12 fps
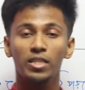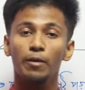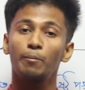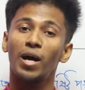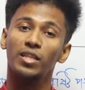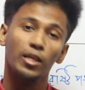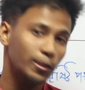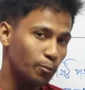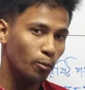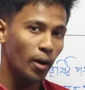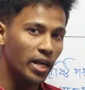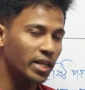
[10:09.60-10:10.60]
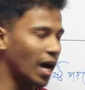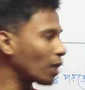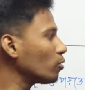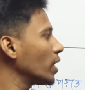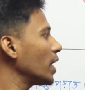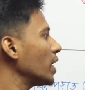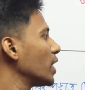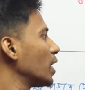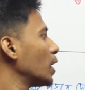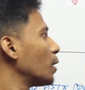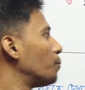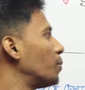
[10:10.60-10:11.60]
যে বাতাস প্রবাহের কারণে
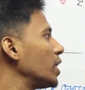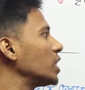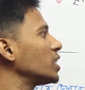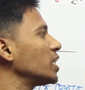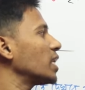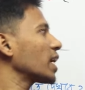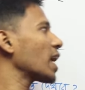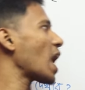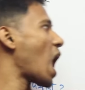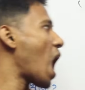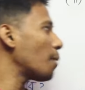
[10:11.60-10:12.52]
বৃষ্টিটাকে